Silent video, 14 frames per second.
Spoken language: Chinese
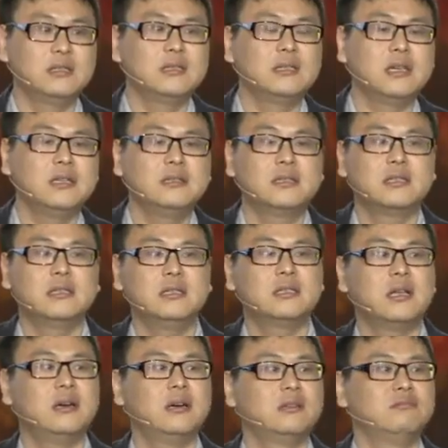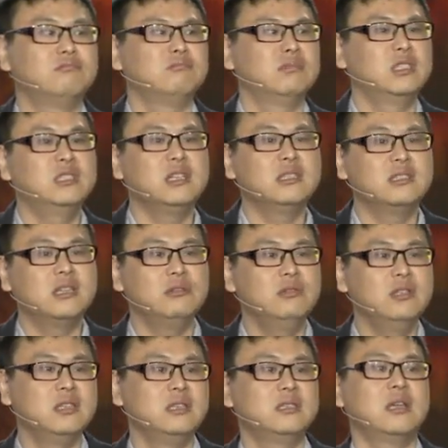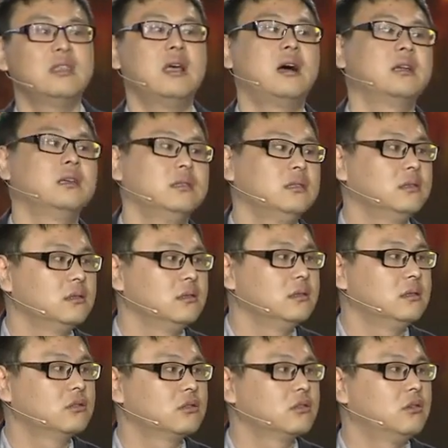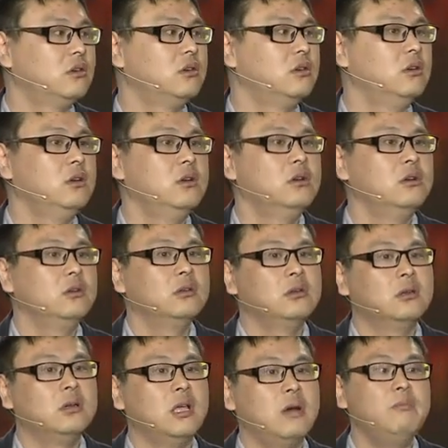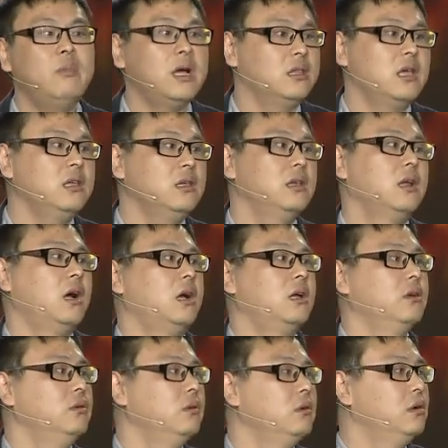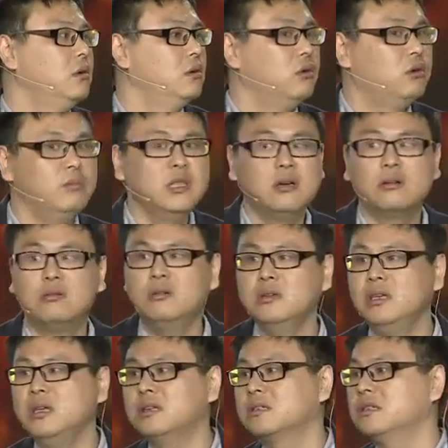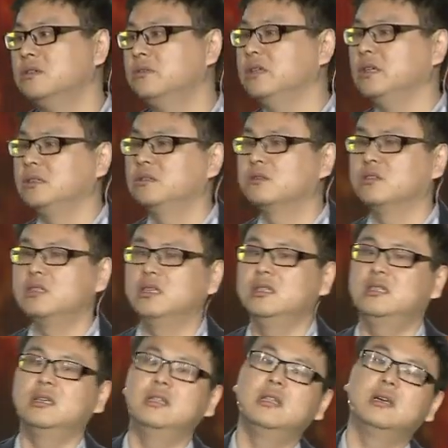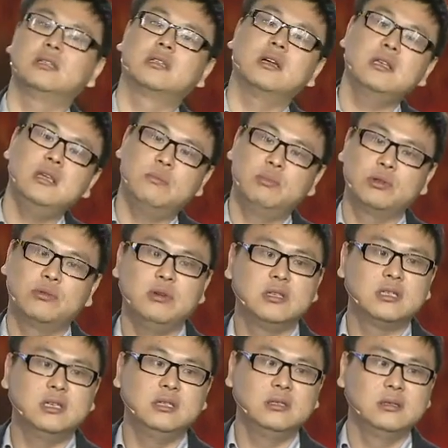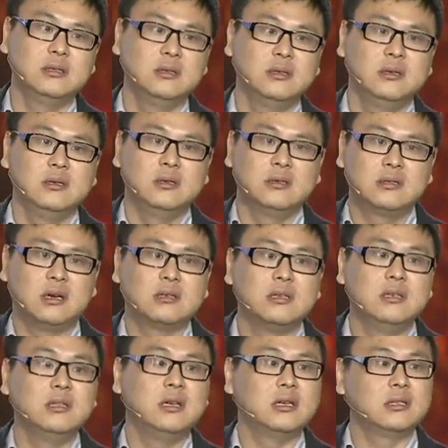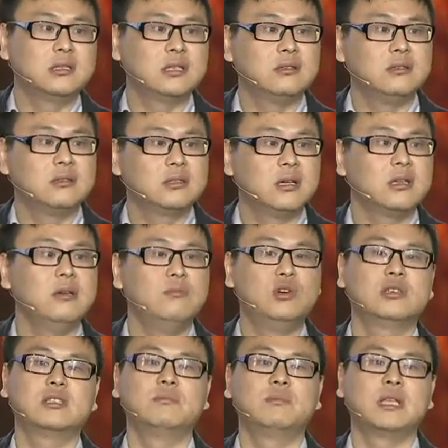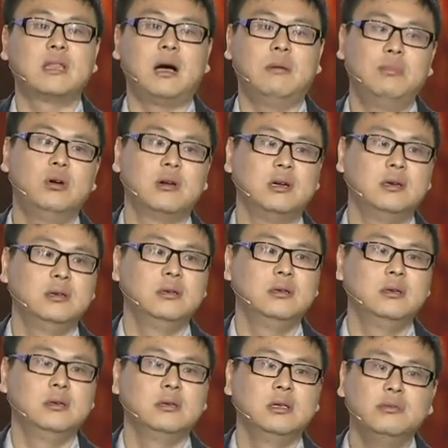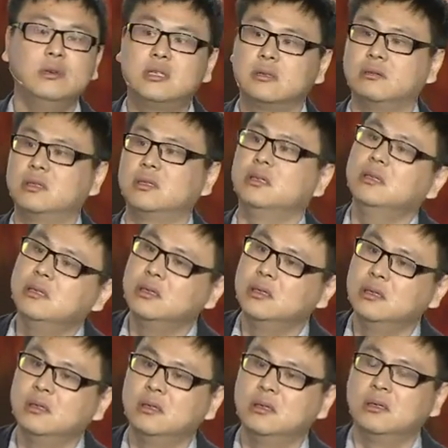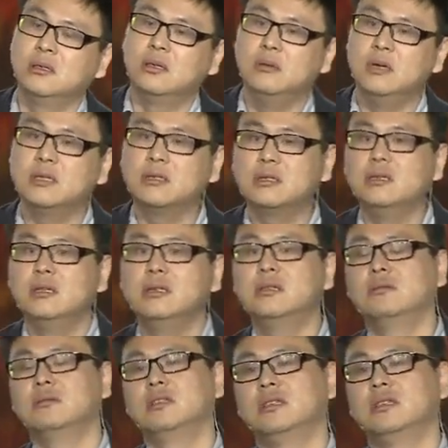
之间，实际上现在的问题在哪里？就说两百年以来，我们的工业社会所形成的商业不对称造成的这种商业模式被打破了，因为手机，特别是智能手